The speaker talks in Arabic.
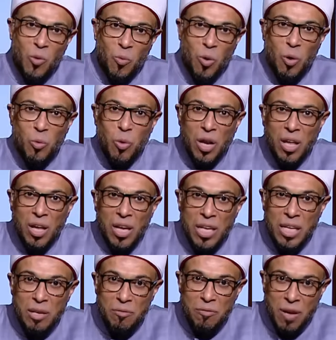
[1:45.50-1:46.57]
وهو
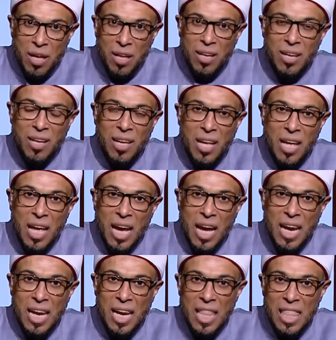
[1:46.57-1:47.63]
الخليفه
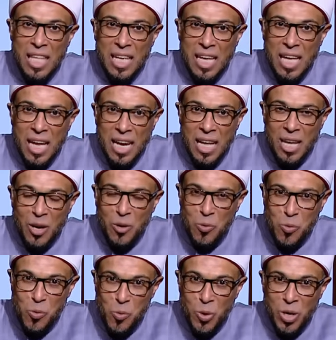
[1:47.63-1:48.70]
الذي كان
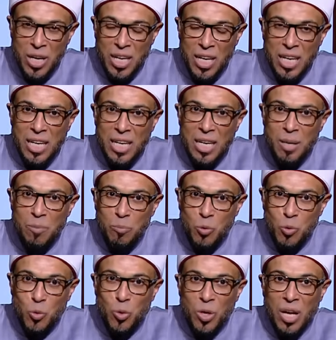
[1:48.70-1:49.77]
يقول إن
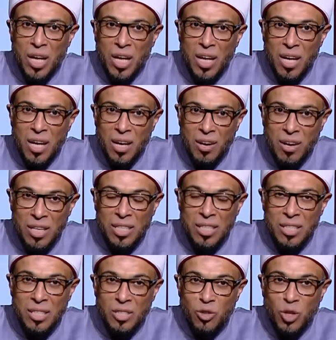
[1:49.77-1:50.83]
نمت
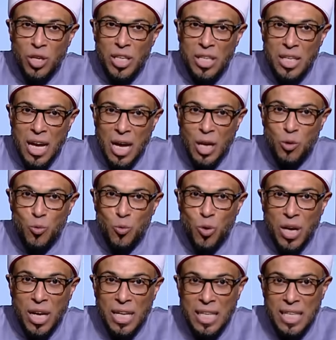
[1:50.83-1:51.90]
نهارا ضيعت
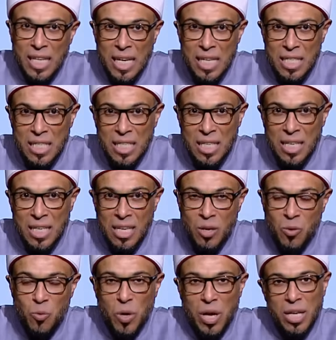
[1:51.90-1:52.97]

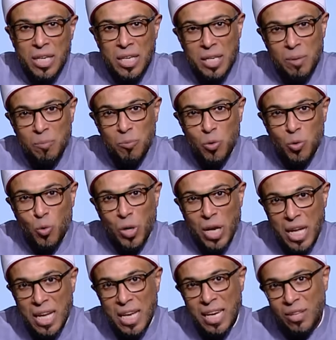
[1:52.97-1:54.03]
رعيتي وإن نمت
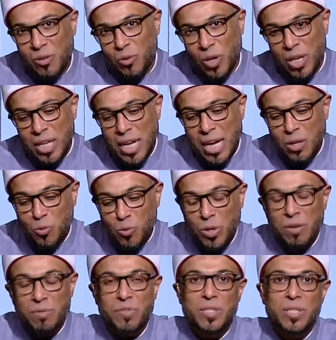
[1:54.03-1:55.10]
ليلا ضيعت
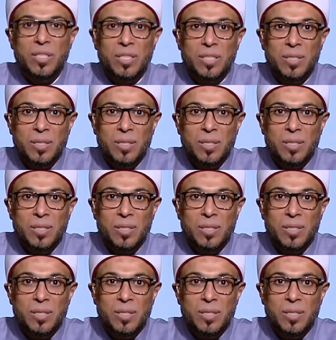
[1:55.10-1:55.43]
نفسي